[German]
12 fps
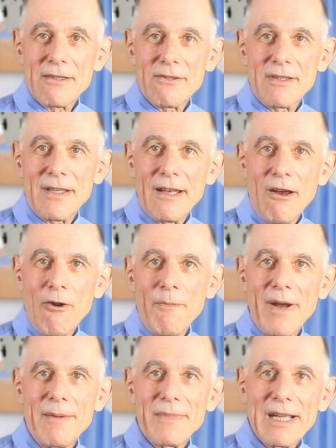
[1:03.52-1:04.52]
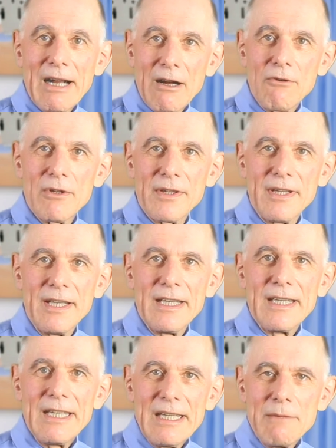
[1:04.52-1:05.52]
sondern auch beim Kauen
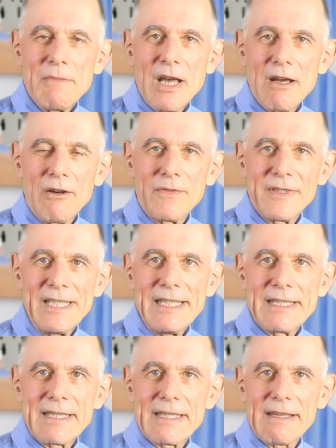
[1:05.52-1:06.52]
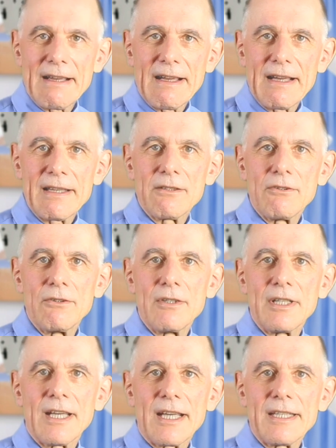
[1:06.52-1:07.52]
immer auf diesen Zahn
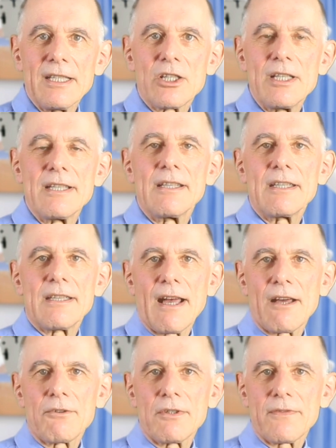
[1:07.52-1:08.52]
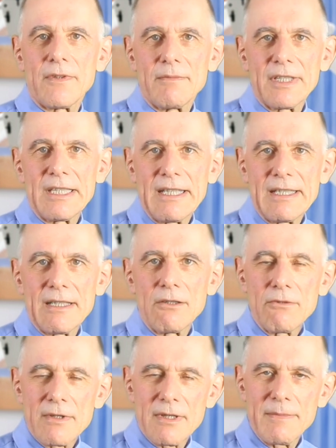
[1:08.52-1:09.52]
und hat ihn schließlich dadurch vom Retainer
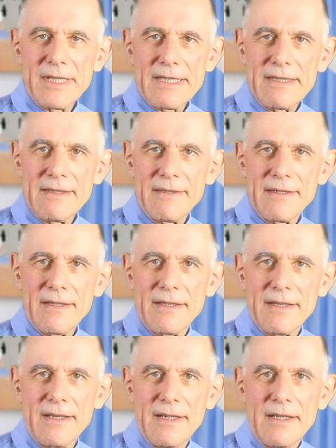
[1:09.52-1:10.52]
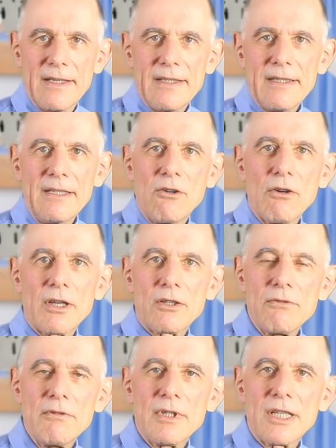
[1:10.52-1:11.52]
losgebissen. Die
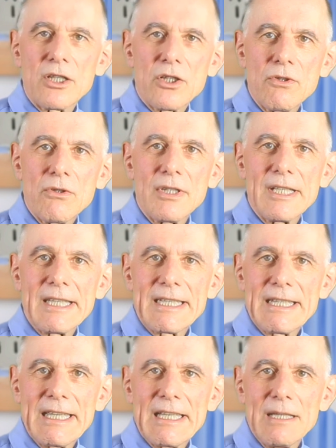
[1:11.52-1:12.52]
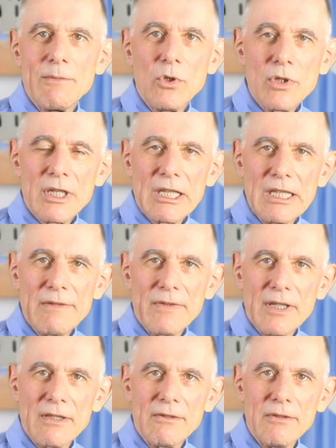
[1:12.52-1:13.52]
Korrektur der störenden Zähne im
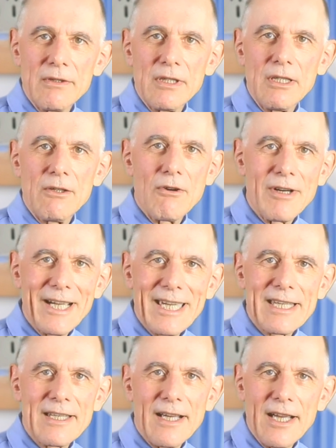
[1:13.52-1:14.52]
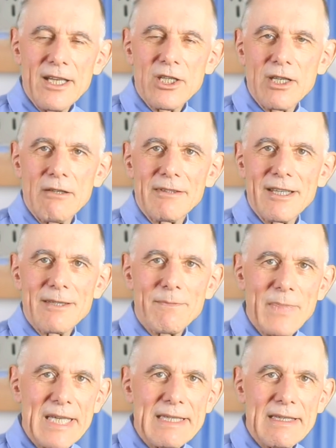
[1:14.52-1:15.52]
Unterkiefer und die korrekte Einstellung des
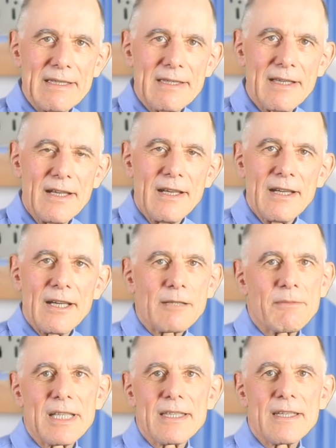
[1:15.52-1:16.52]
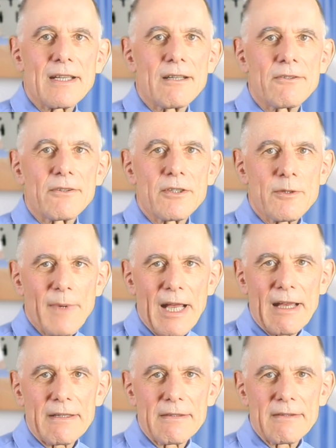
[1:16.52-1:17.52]
Bisses hat man sich also
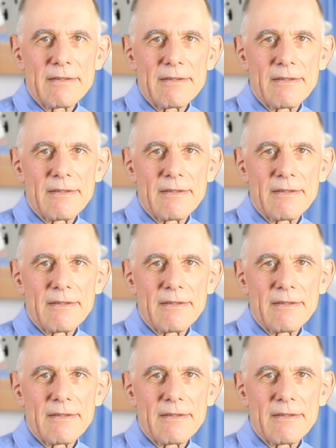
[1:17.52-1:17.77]
gespart.